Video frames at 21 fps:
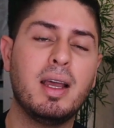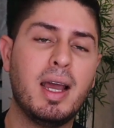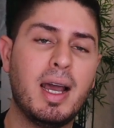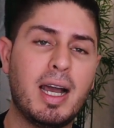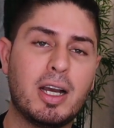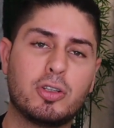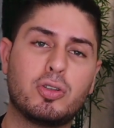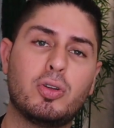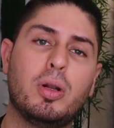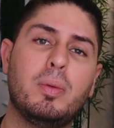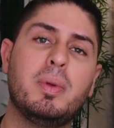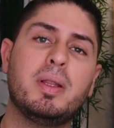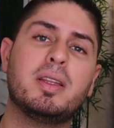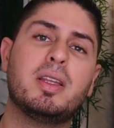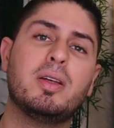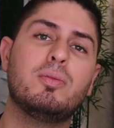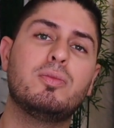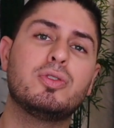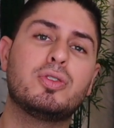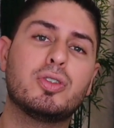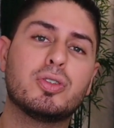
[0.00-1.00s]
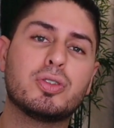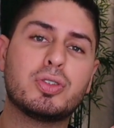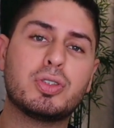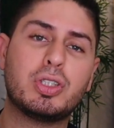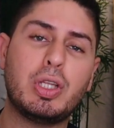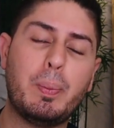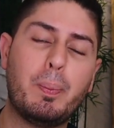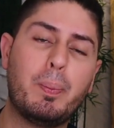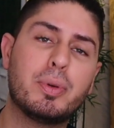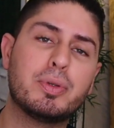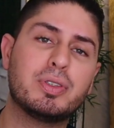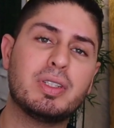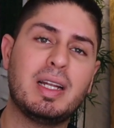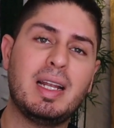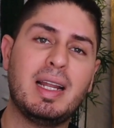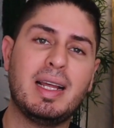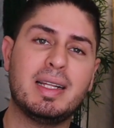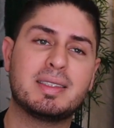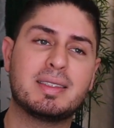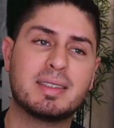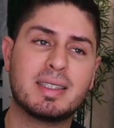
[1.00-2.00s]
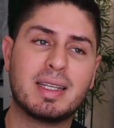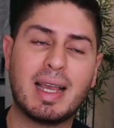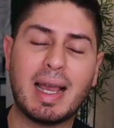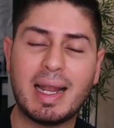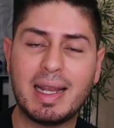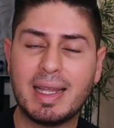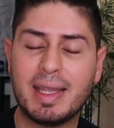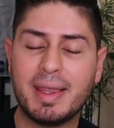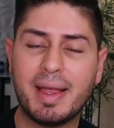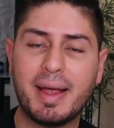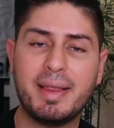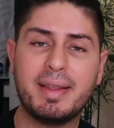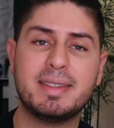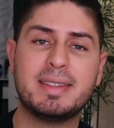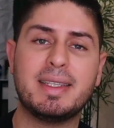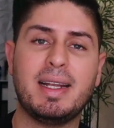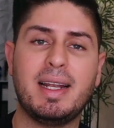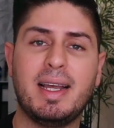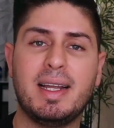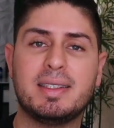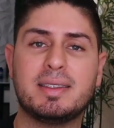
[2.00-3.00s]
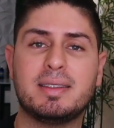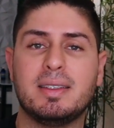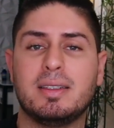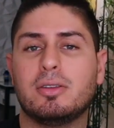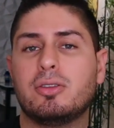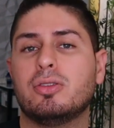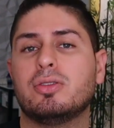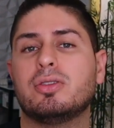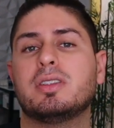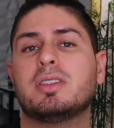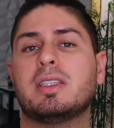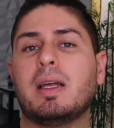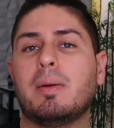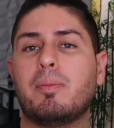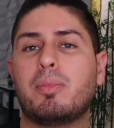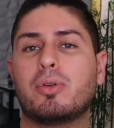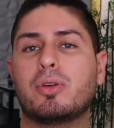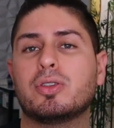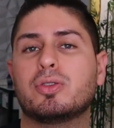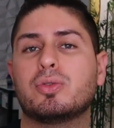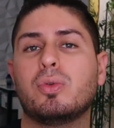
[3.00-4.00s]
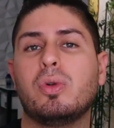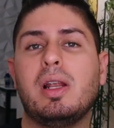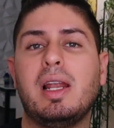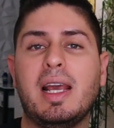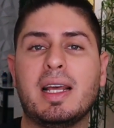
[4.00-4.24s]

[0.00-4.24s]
Actualmente hay muchos tipos de LEDs, calidades de LEDs, entonces tampoco es un